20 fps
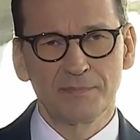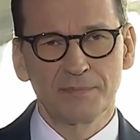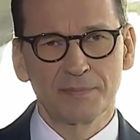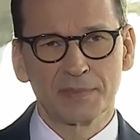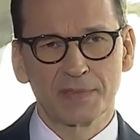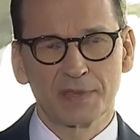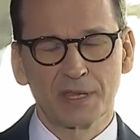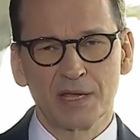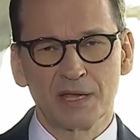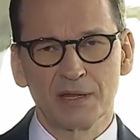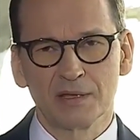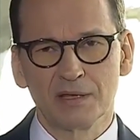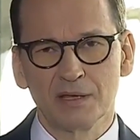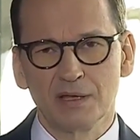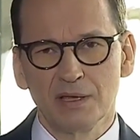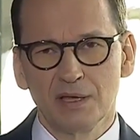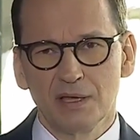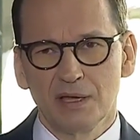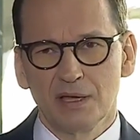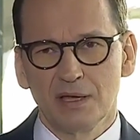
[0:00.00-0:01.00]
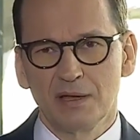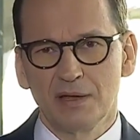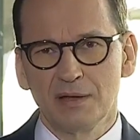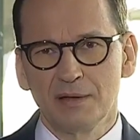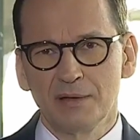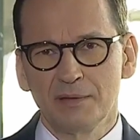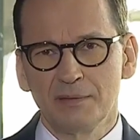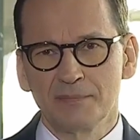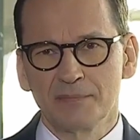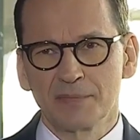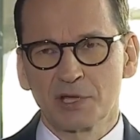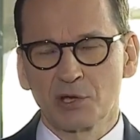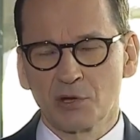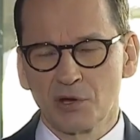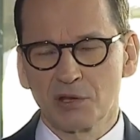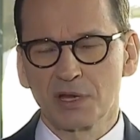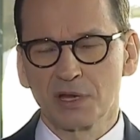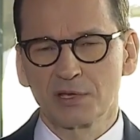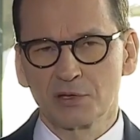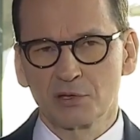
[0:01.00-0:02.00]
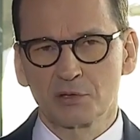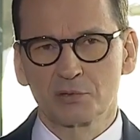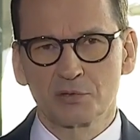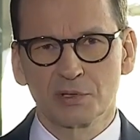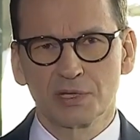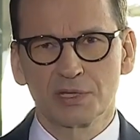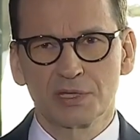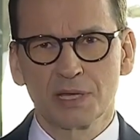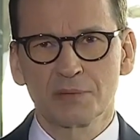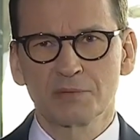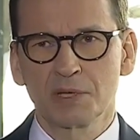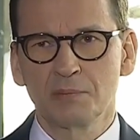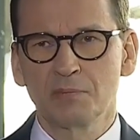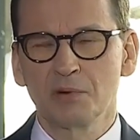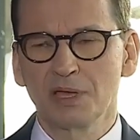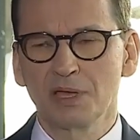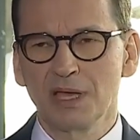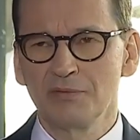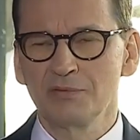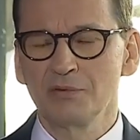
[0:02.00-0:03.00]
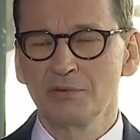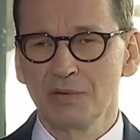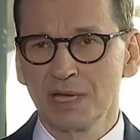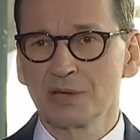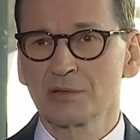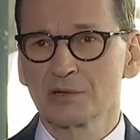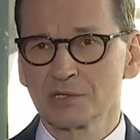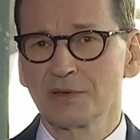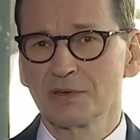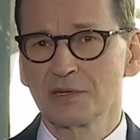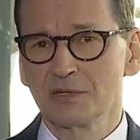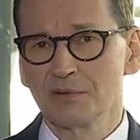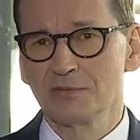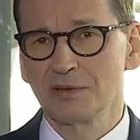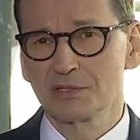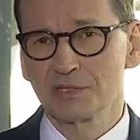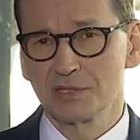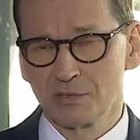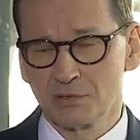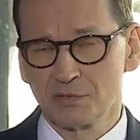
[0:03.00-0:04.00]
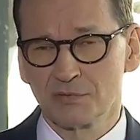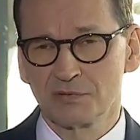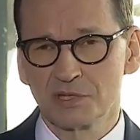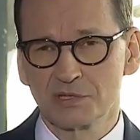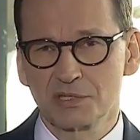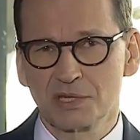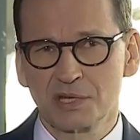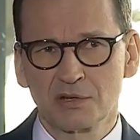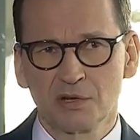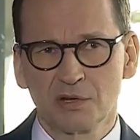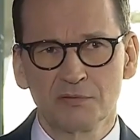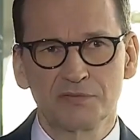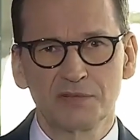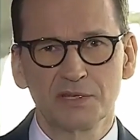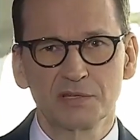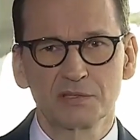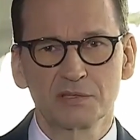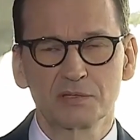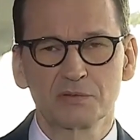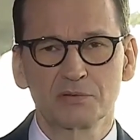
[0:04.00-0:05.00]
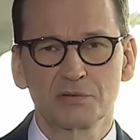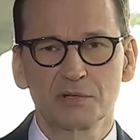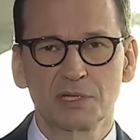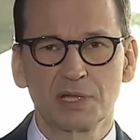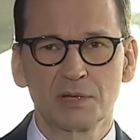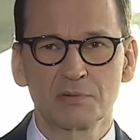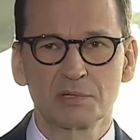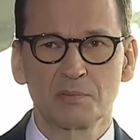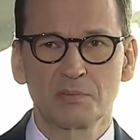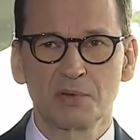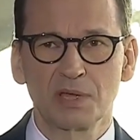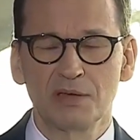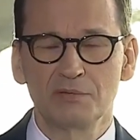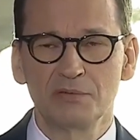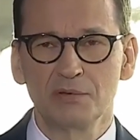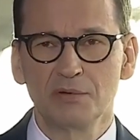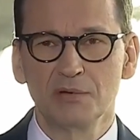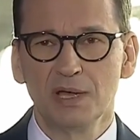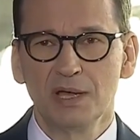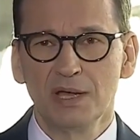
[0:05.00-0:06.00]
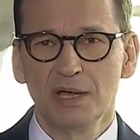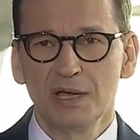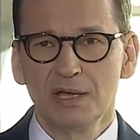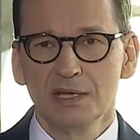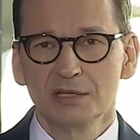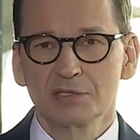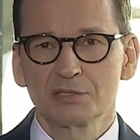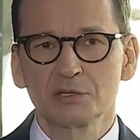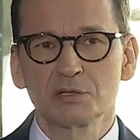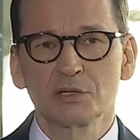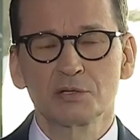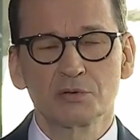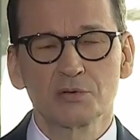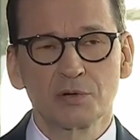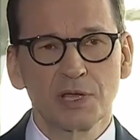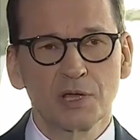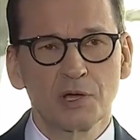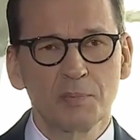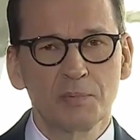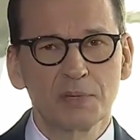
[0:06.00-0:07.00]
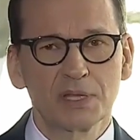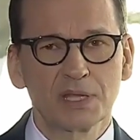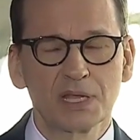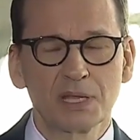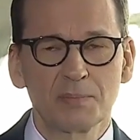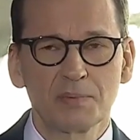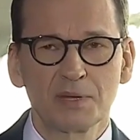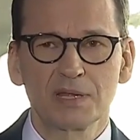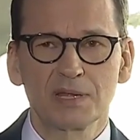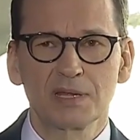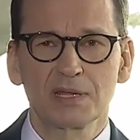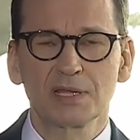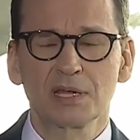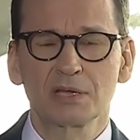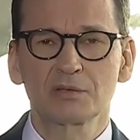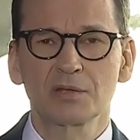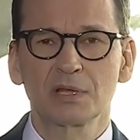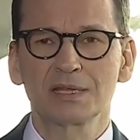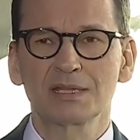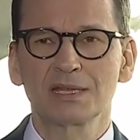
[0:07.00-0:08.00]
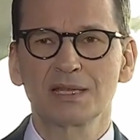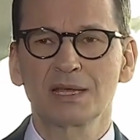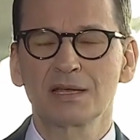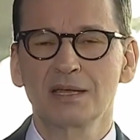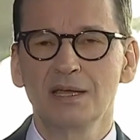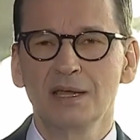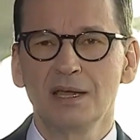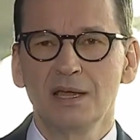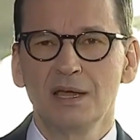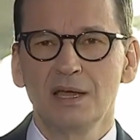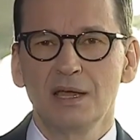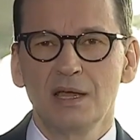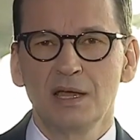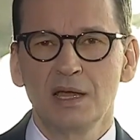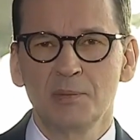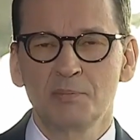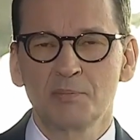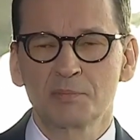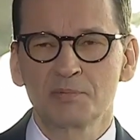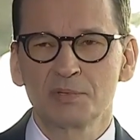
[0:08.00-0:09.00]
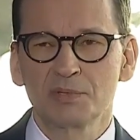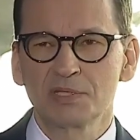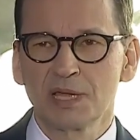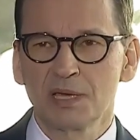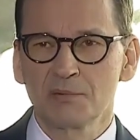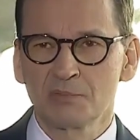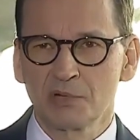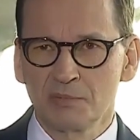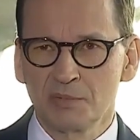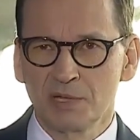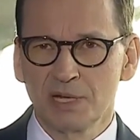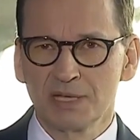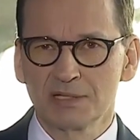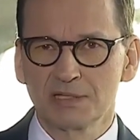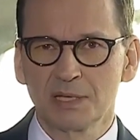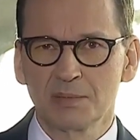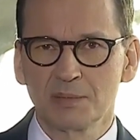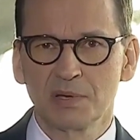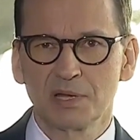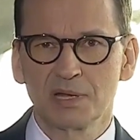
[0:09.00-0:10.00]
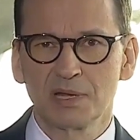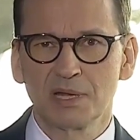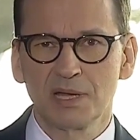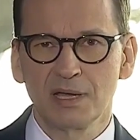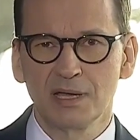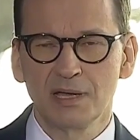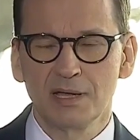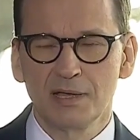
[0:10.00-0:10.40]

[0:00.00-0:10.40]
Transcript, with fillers: ten korek, który tam się pojawił, jak rozwadować również ten konflikt, który tam się pojawił. Co do drugiego pytania pana redaktora, tak, e, podpisałem nominację pana